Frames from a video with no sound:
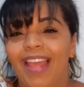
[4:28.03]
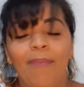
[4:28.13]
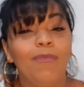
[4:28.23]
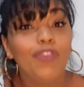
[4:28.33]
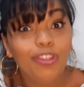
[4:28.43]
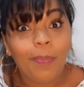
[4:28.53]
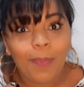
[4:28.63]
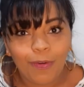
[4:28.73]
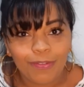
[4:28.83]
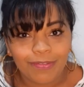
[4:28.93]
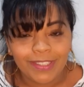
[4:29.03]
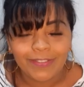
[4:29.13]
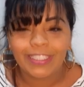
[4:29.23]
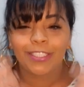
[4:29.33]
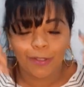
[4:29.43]
É muito bom.
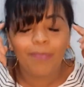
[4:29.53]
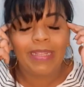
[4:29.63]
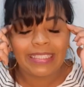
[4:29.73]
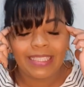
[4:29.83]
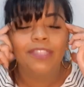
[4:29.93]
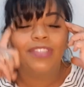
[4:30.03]
Vocês estão pensando,